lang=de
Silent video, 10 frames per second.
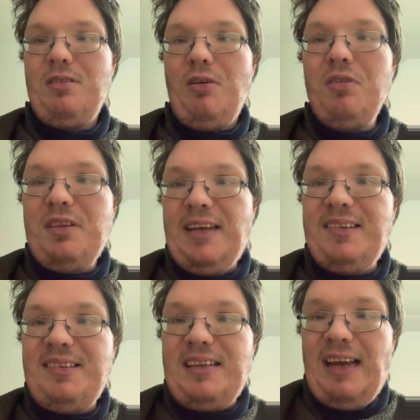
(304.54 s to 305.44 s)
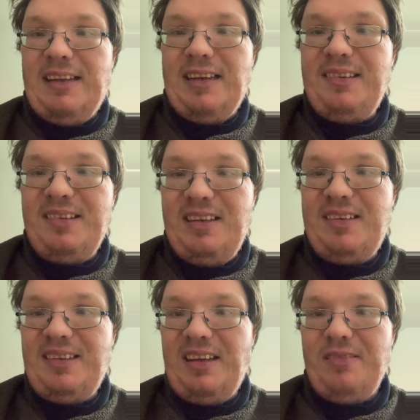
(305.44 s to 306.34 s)
Und das kann es nicht
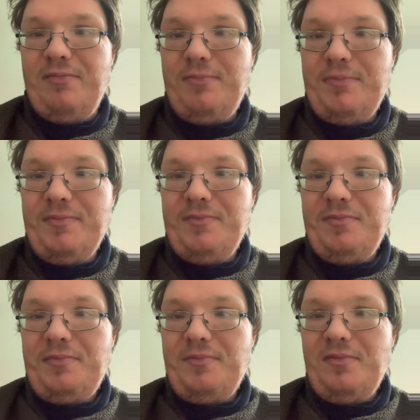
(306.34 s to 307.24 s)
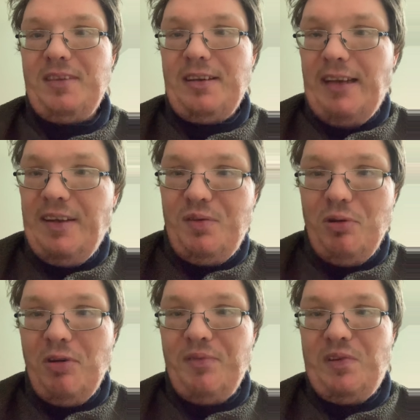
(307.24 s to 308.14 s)
sein. In
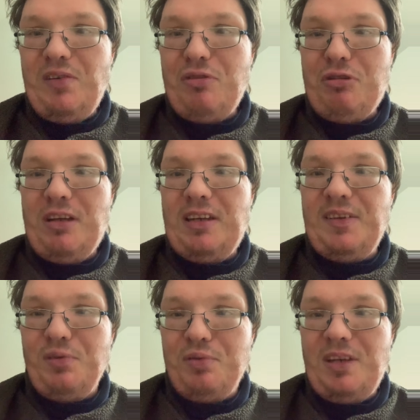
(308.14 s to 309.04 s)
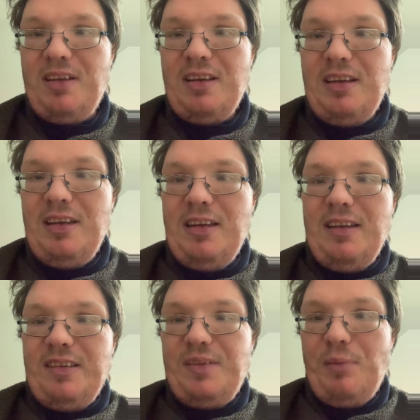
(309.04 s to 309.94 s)
Zukunft ist es wahrscheinlich auch so sein,
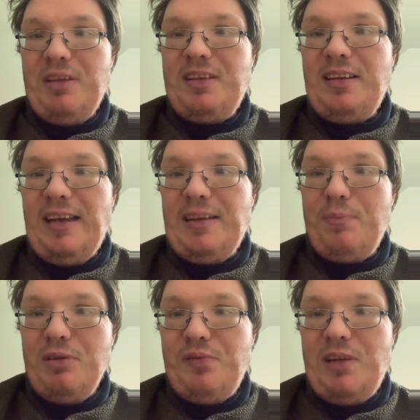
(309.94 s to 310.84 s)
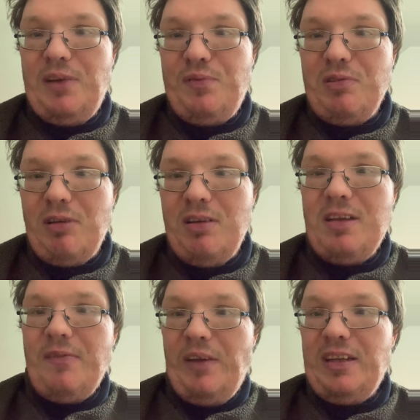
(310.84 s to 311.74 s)
dass manche leider Blutvergiftung kriegen
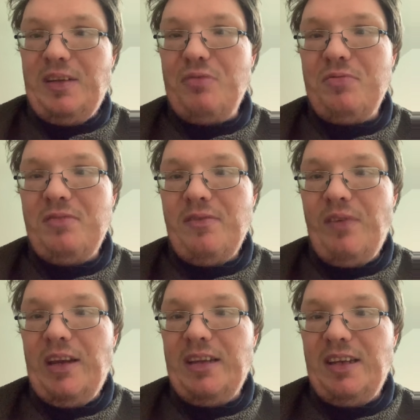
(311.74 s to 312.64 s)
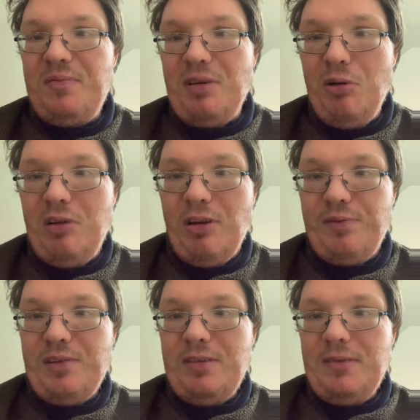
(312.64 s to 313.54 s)
wegen diesem, wegen diesem Rotlauf.
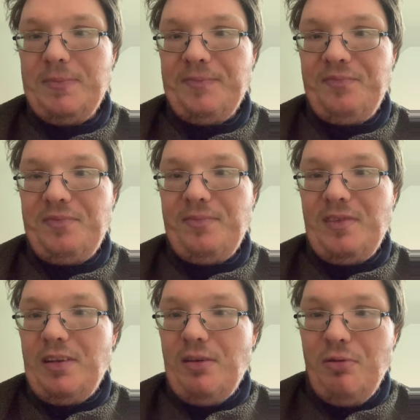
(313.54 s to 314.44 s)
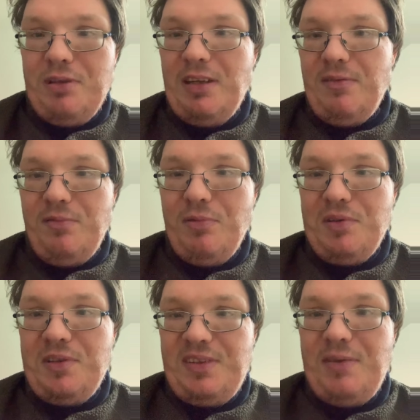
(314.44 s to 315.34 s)
Oder was
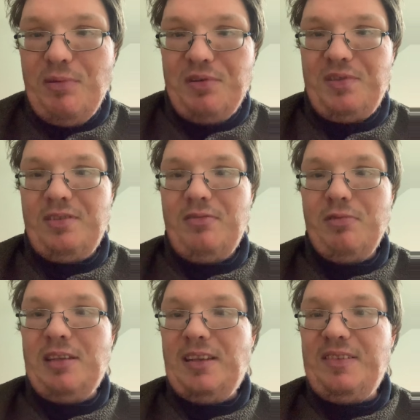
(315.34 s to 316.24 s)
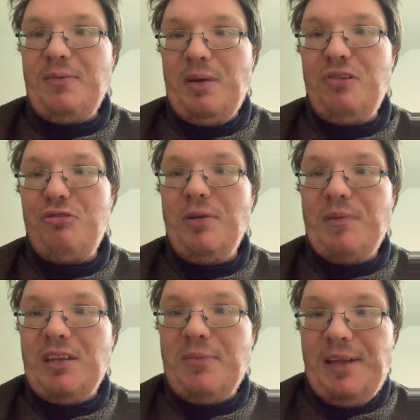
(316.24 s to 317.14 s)
weiß ich was. Oder dass ein Mensch stirbt
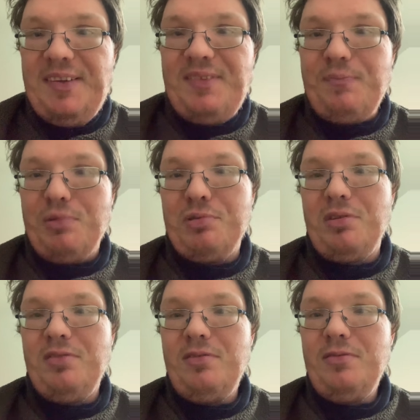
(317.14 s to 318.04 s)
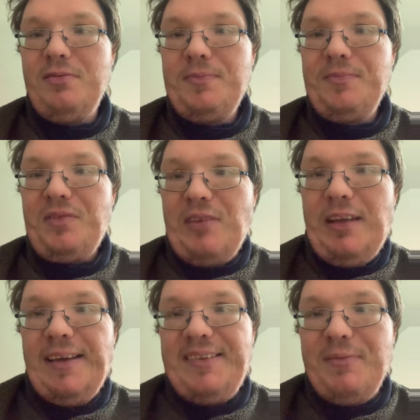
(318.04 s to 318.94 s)
an einem Leistenbruch. Weil
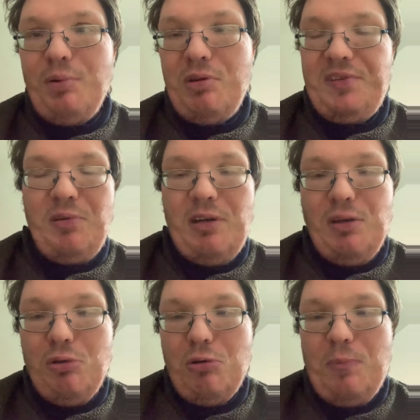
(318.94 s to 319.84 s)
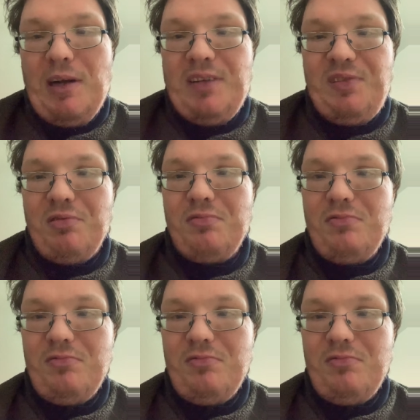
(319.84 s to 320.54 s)
Leistenbruch ist ja keine Notoperation.